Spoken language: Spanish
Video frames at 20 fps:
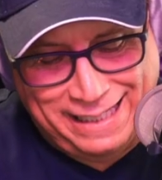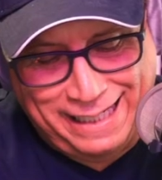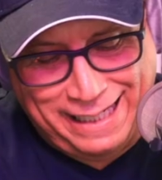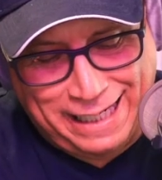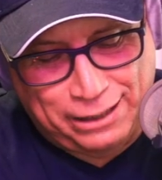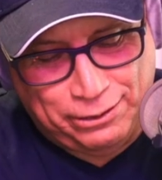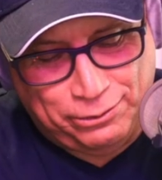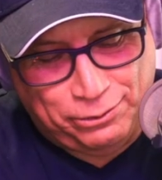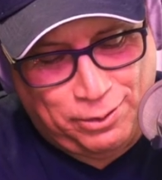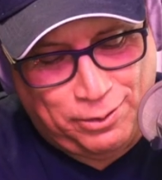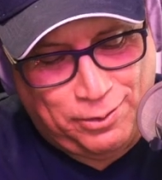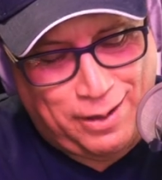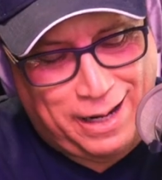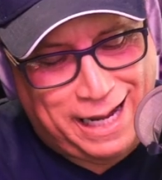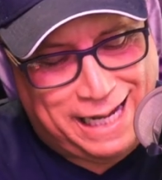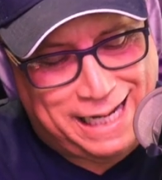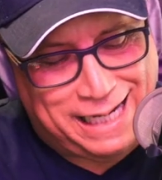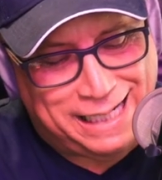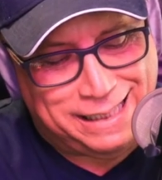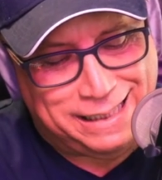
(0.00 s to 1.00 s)
llegando
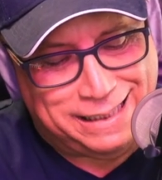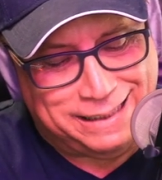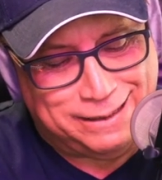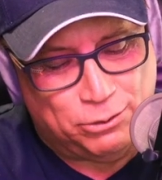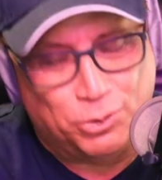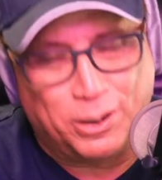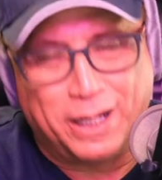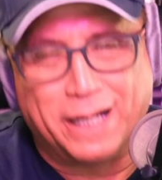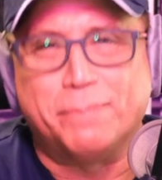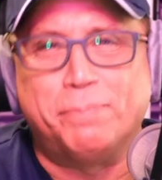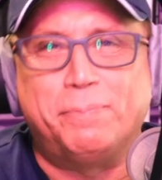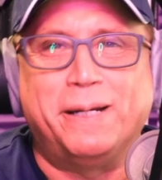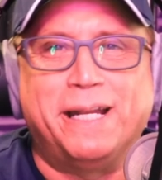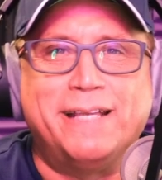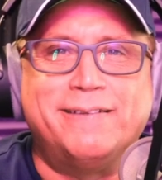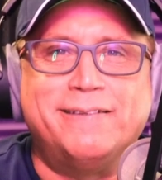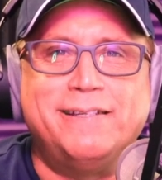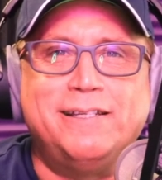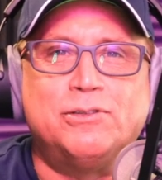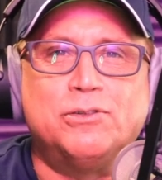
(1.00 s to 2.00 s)
al lugar
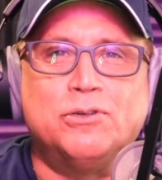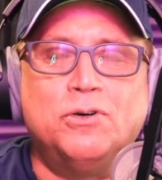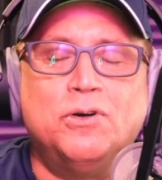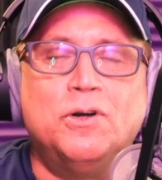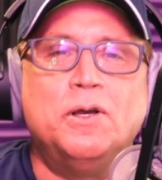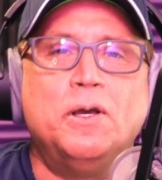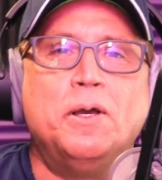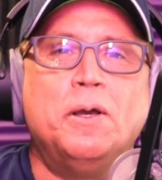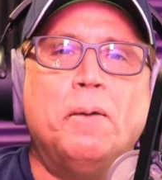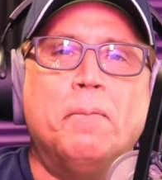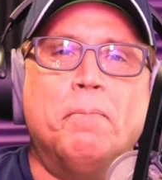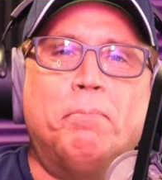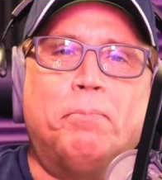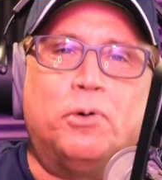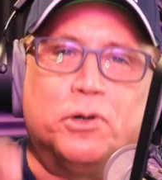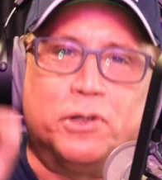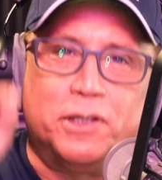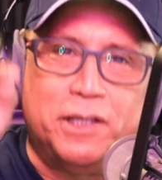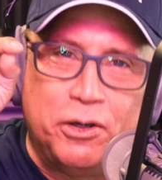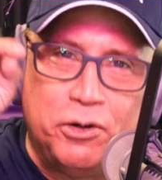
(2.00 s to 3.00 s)
preciso
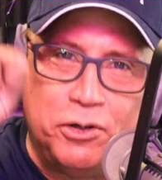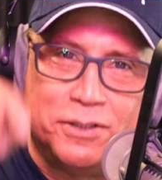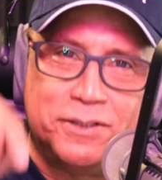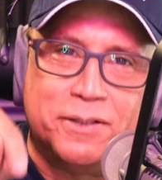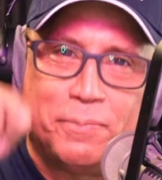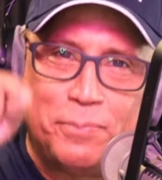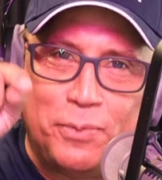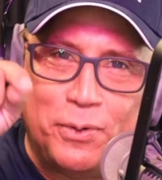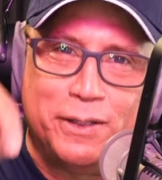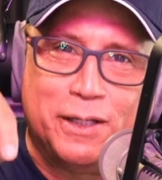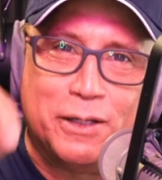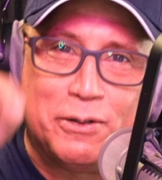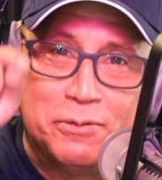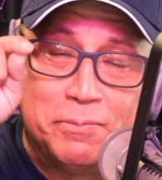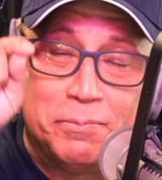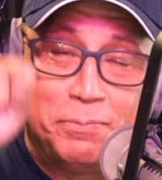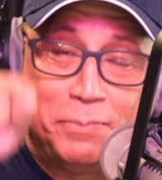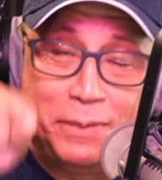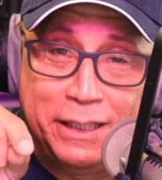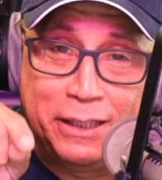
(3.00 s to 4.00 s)
porque hoy se puede
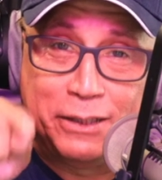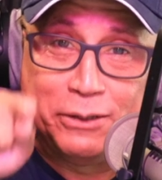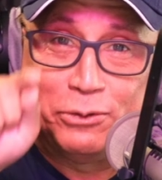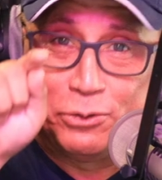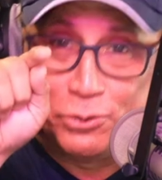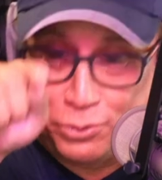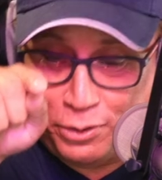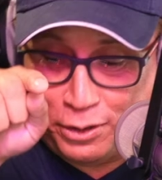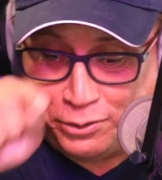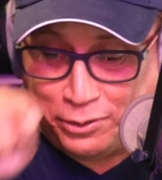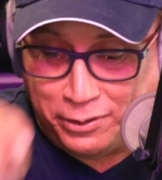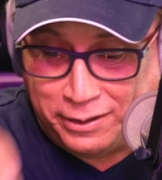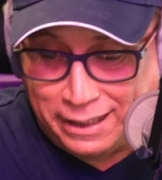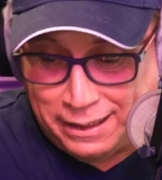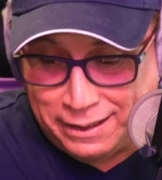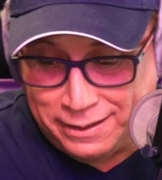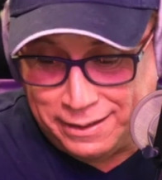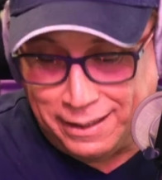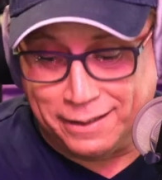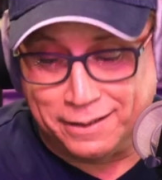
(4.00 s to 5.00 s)
cumplir tu sueño
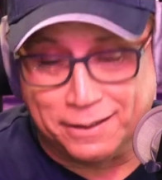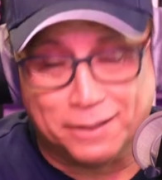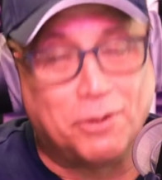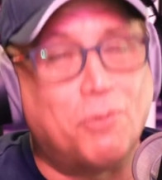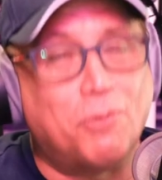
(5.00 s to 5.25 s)
realidad.